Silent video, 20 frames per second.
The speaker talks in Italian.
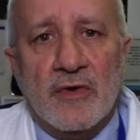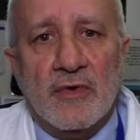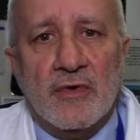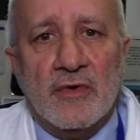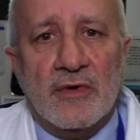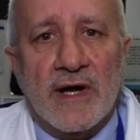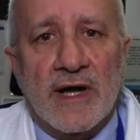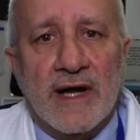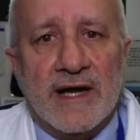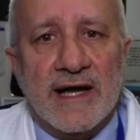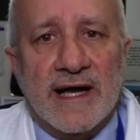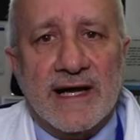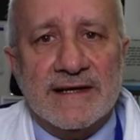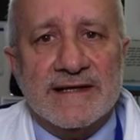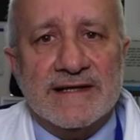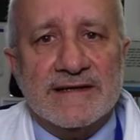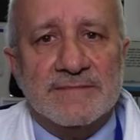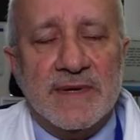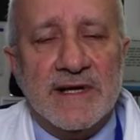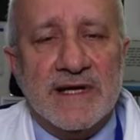una grande
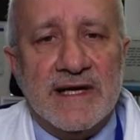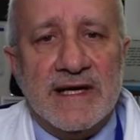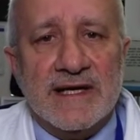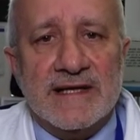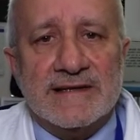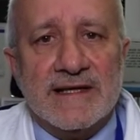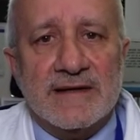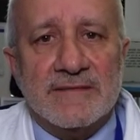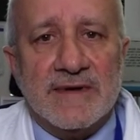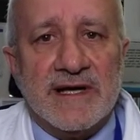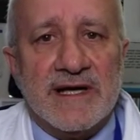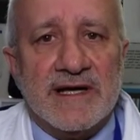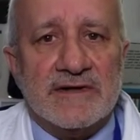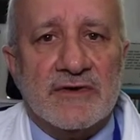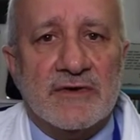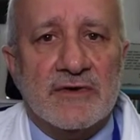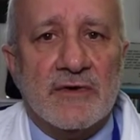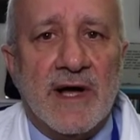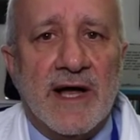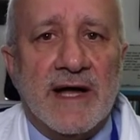esperienza perché
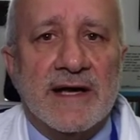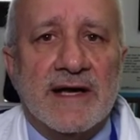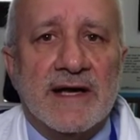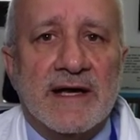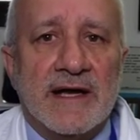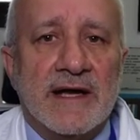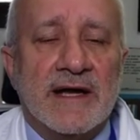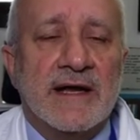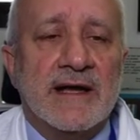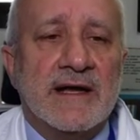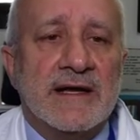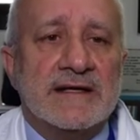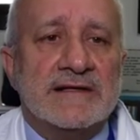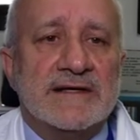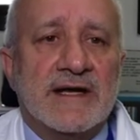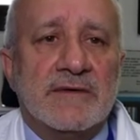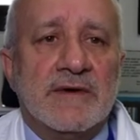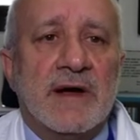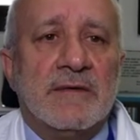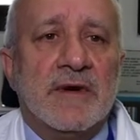sono anni che
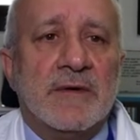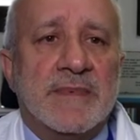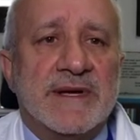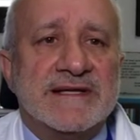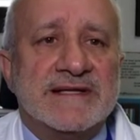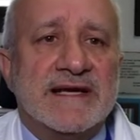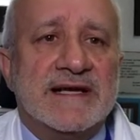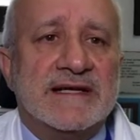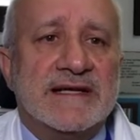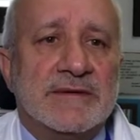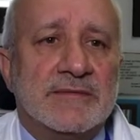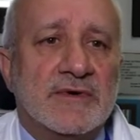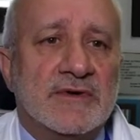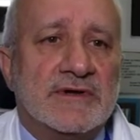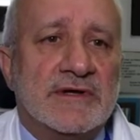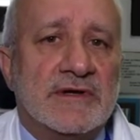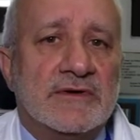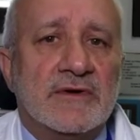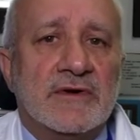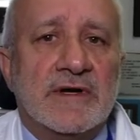seguiamo i pazienti
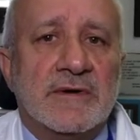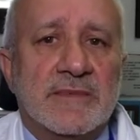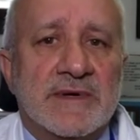portatori di